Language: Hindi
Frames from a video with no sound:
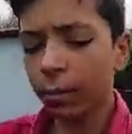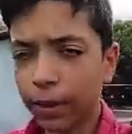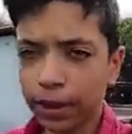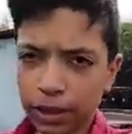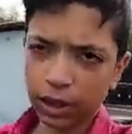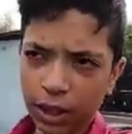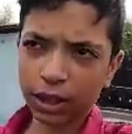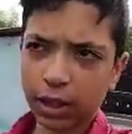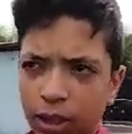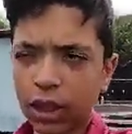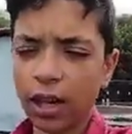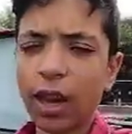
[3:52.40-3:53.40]
प्लीज़ शेयर
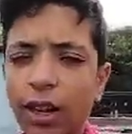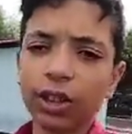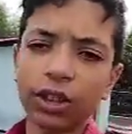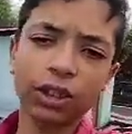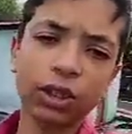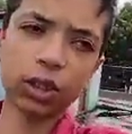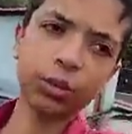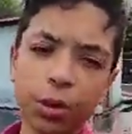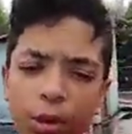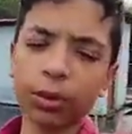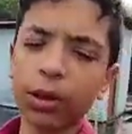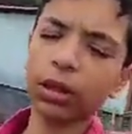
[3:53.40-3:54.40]
कर देना लिंक
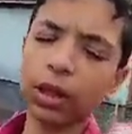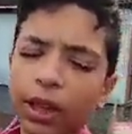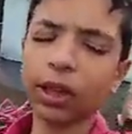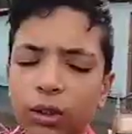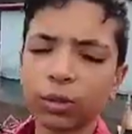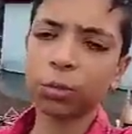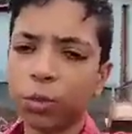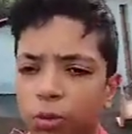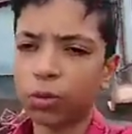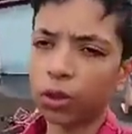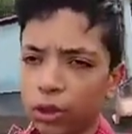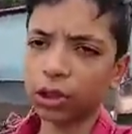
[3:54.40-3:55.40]
डिस्क्रिप्शन में थैंक यू सो
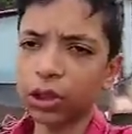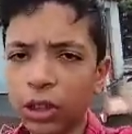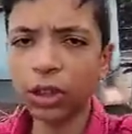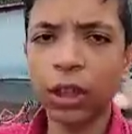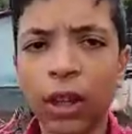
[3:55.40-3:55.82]
मच फॉर वॉचिंग